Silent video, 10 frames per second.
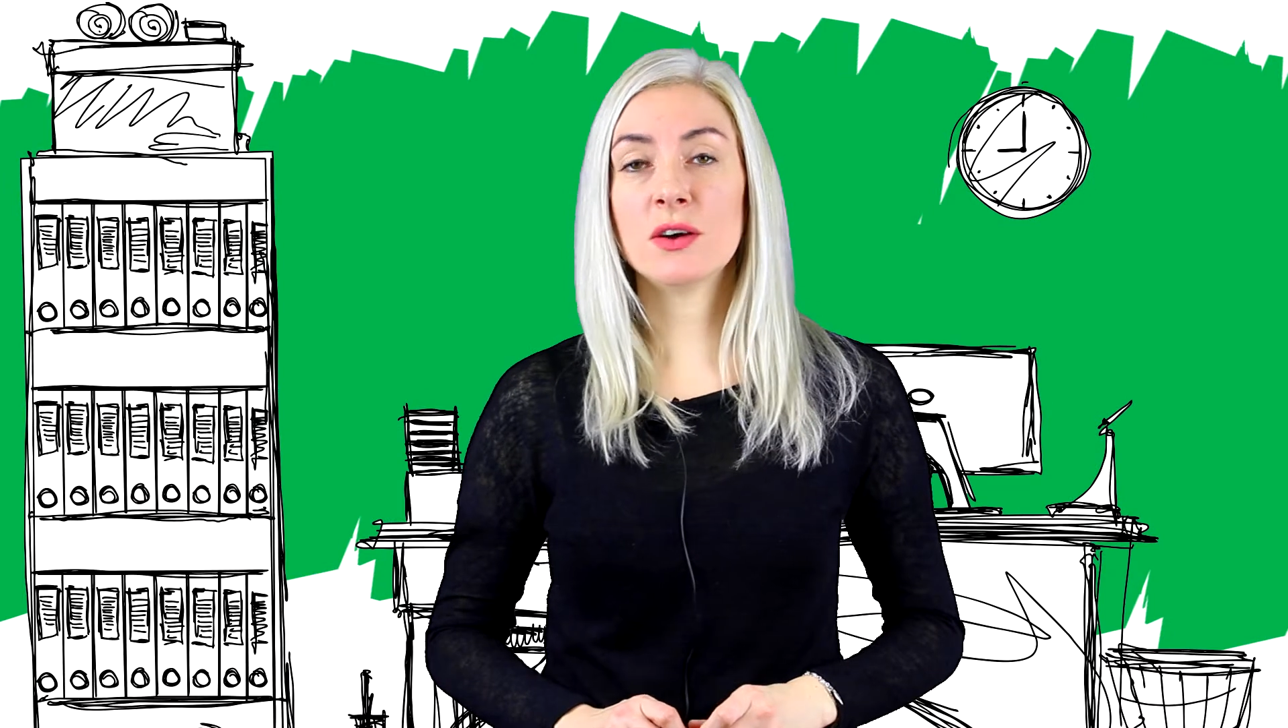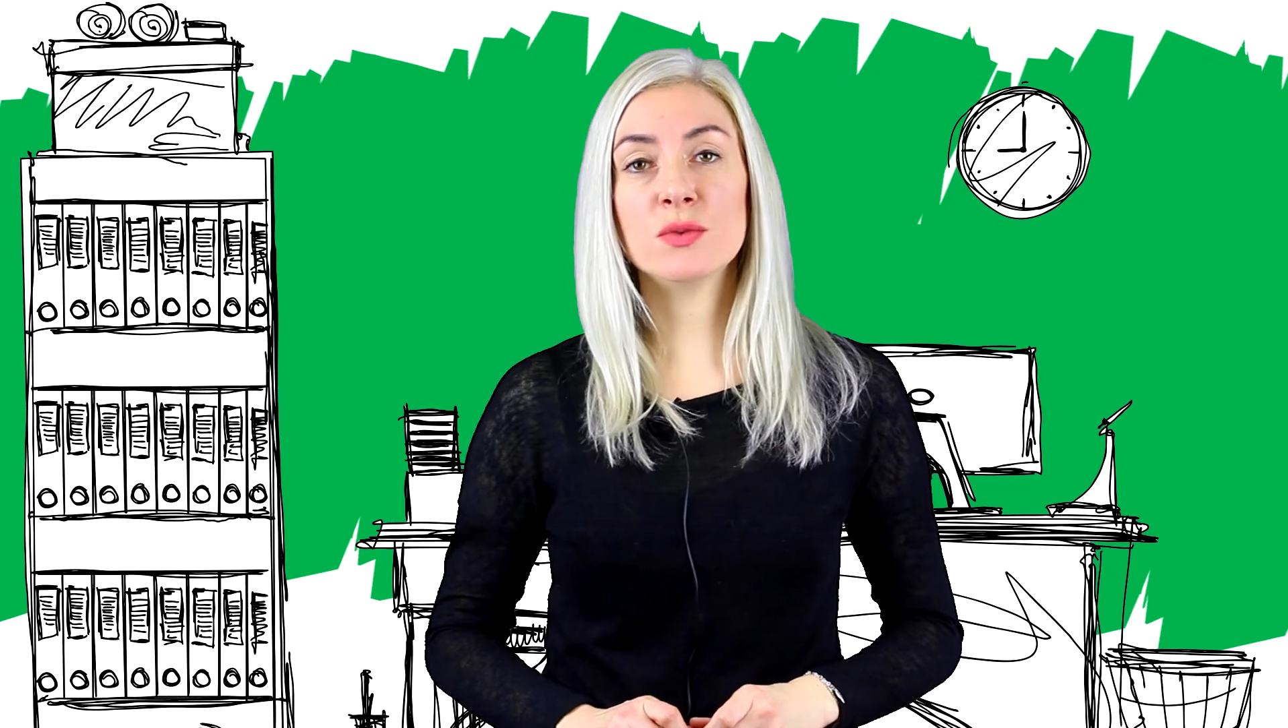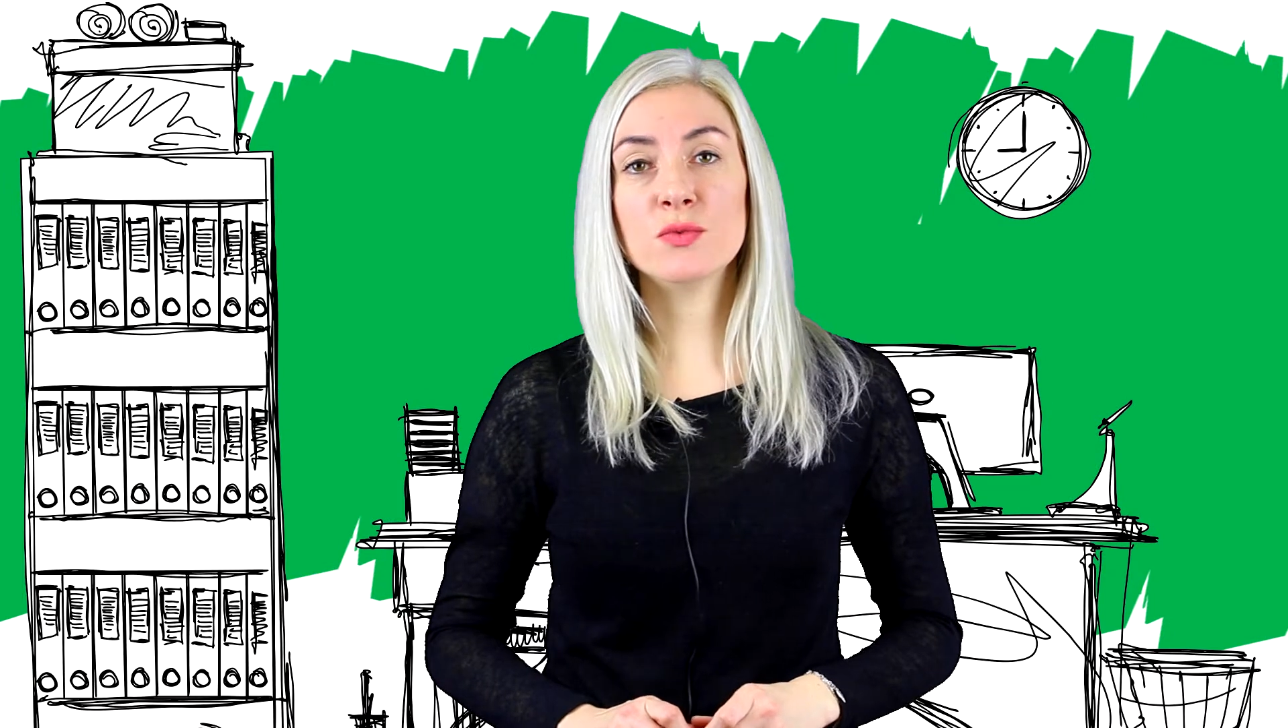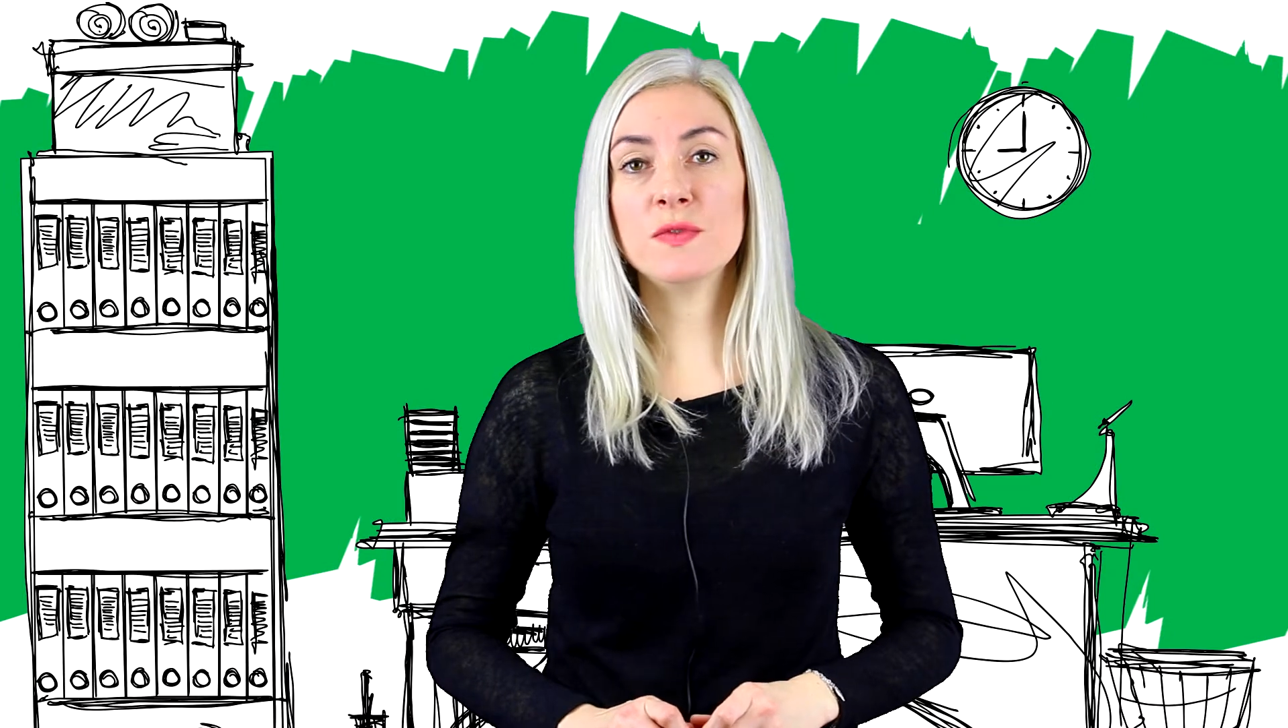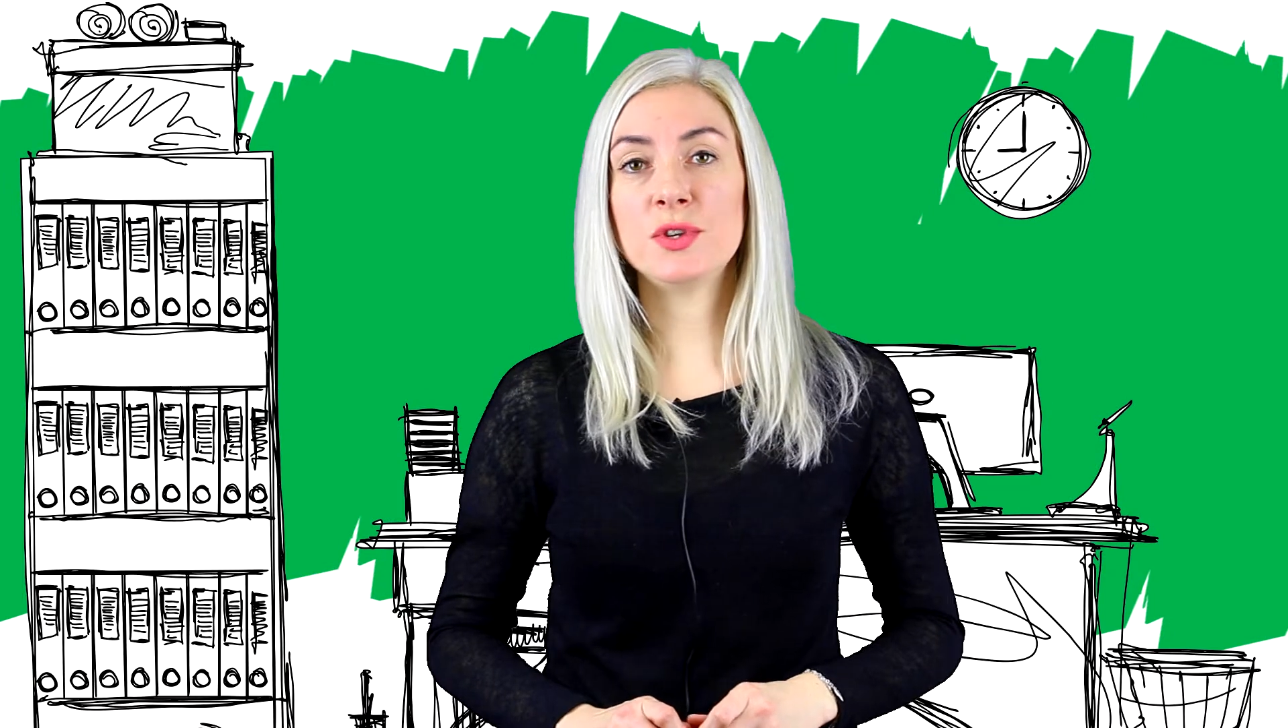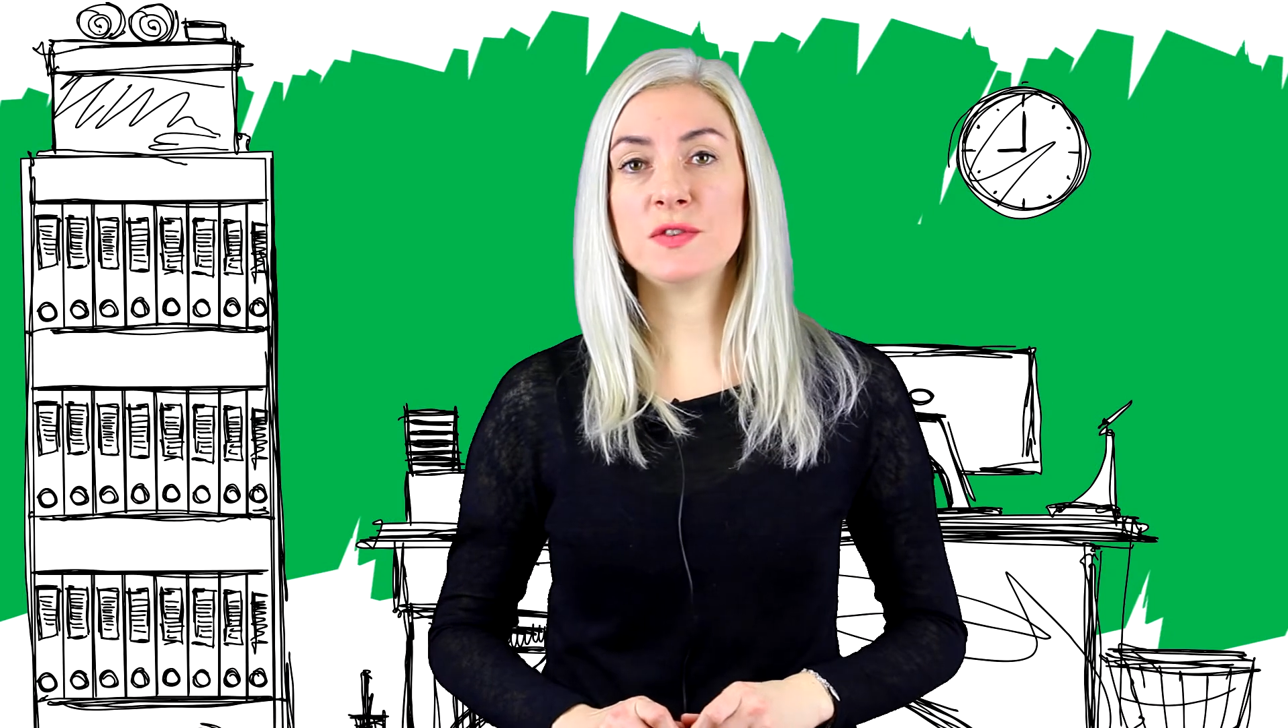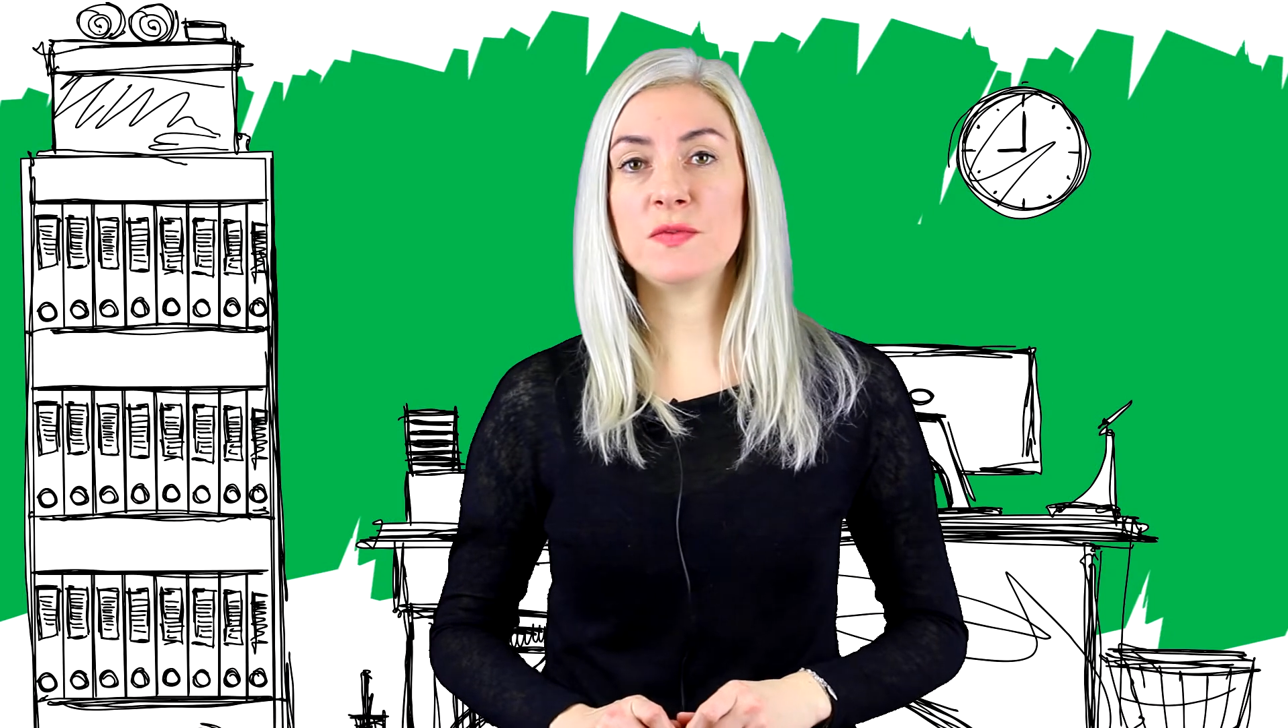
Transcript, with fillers: odmówi Ci